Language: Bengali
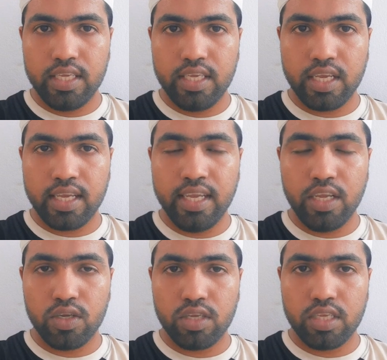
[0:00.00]
যে কি
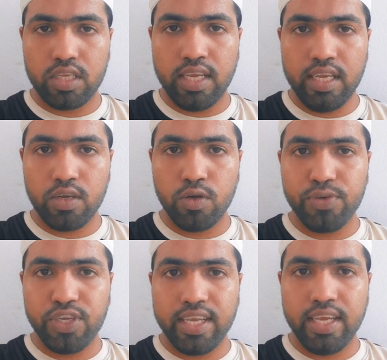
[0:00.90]
যে খুব
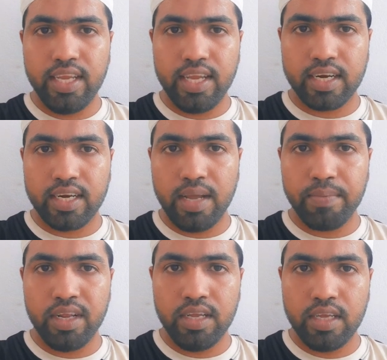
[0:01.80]
শিগগিরই একটা
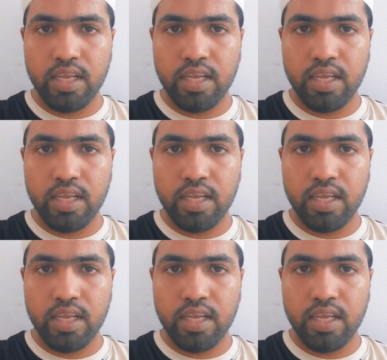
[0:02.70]
আমরা